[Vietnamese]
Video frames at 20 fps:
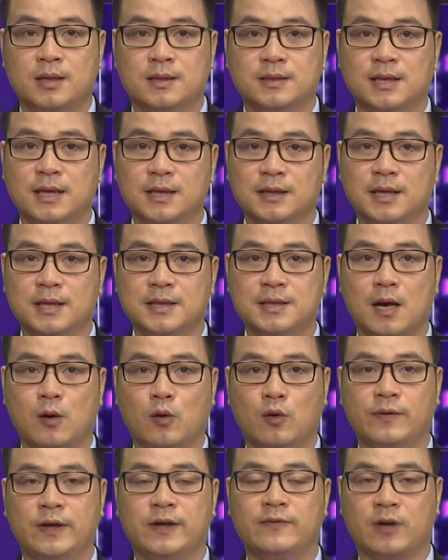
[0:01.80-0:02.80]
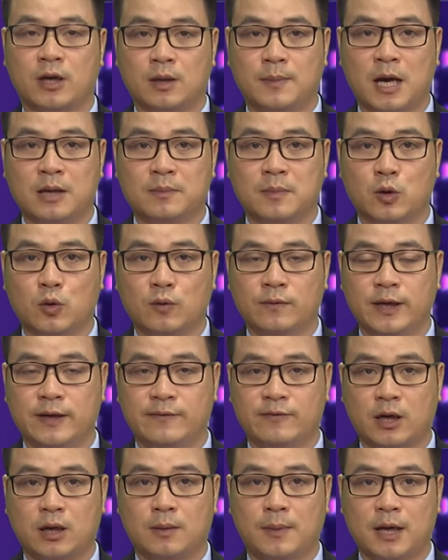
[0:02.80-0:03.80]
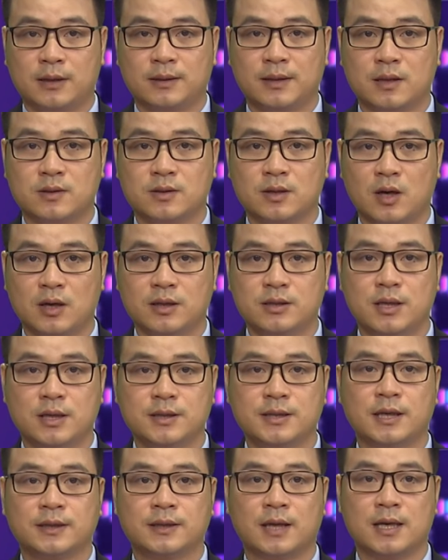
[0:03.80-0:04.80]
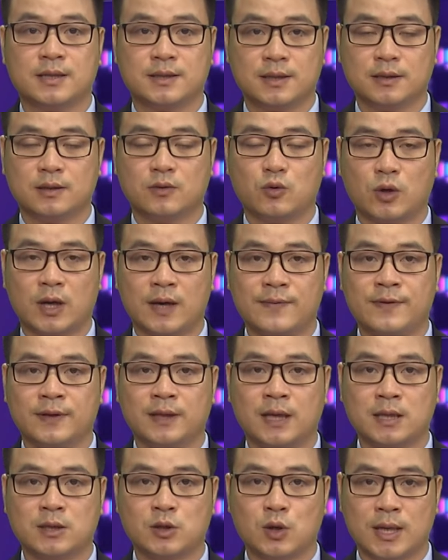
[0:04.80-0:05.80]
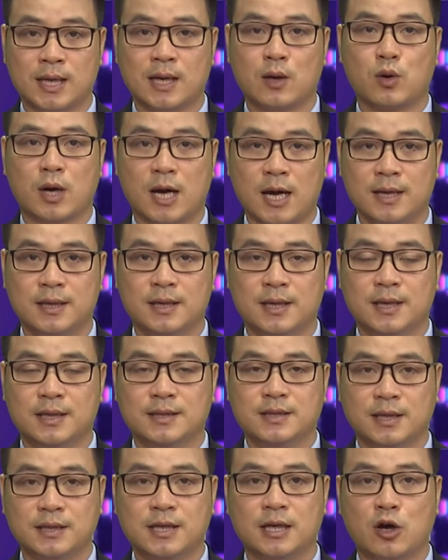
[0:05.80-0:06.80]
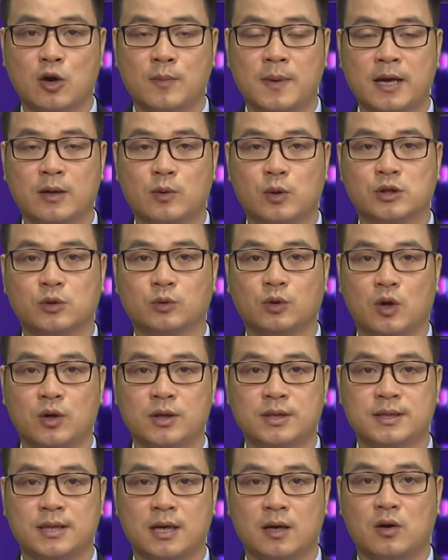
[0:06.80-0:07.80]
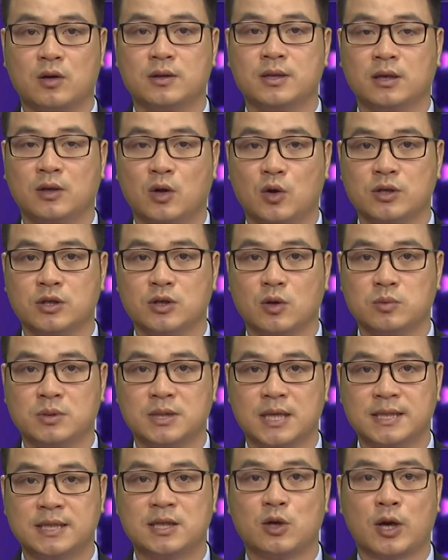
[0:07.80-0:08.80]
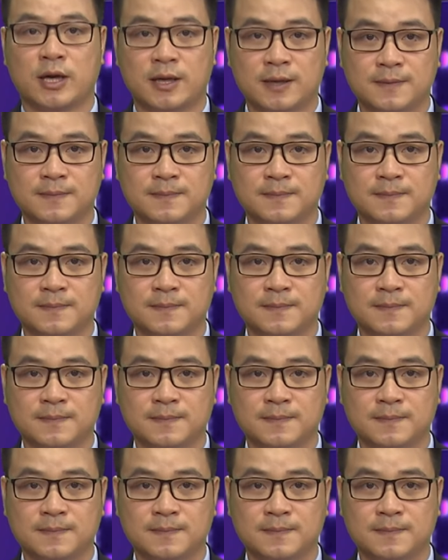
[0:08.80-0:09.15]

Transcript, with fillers: Xin kính chào quý vị và các bạn. Mời quý vị và các bạn theo dõi chương trình thời sự của Đài Phát Thanh truyền hình Lào Cai. Chương trình hôm nay của chúng tôi sẽ có những nội dung chính sau đây.